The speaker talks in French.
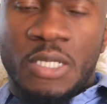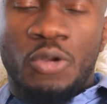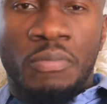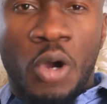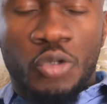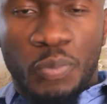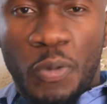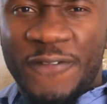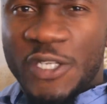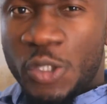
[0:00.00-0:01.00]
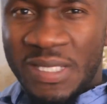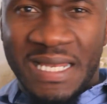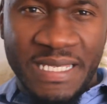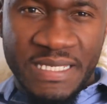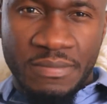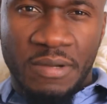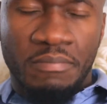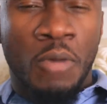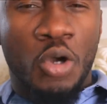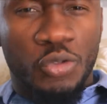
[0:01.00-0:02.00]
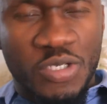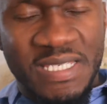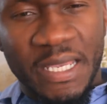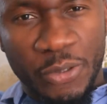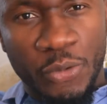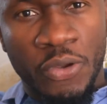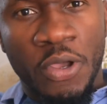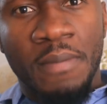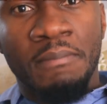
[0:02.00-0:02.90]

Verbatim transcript: C'est le manque de professionnalisme, manque de sérieux,